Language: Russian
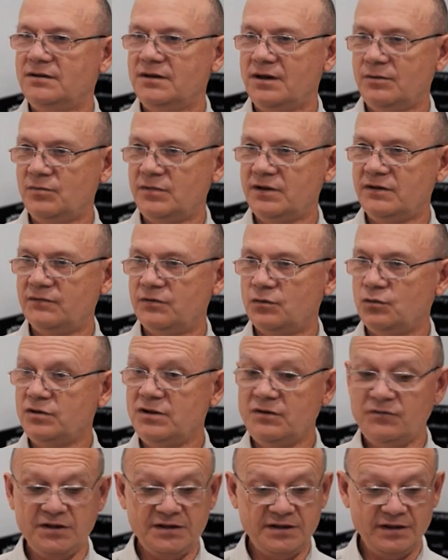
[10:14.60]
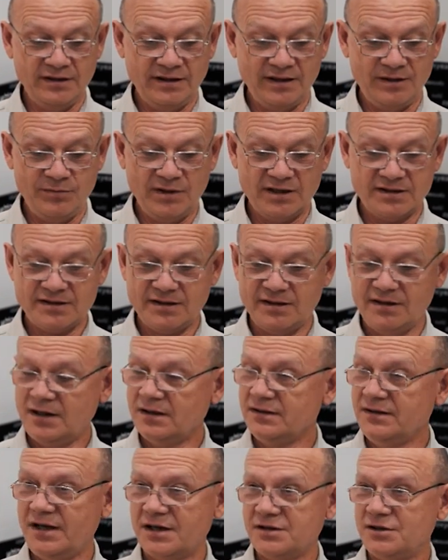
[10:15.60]
намыв. Удивительное место, я
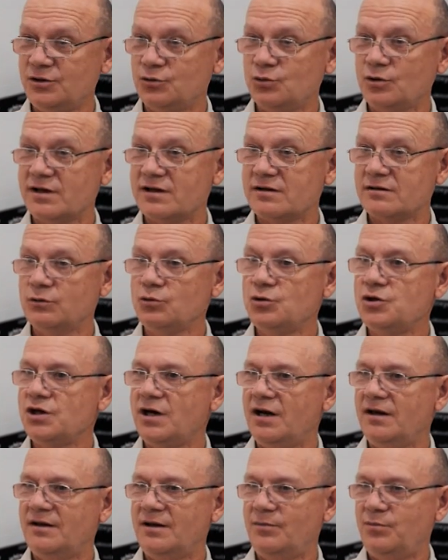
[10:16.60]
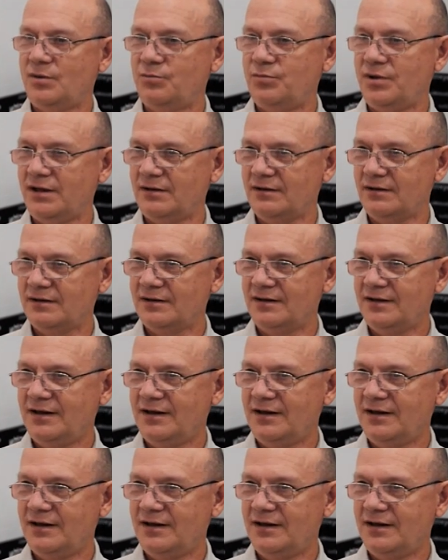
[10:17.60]
однажды туда случайно попал,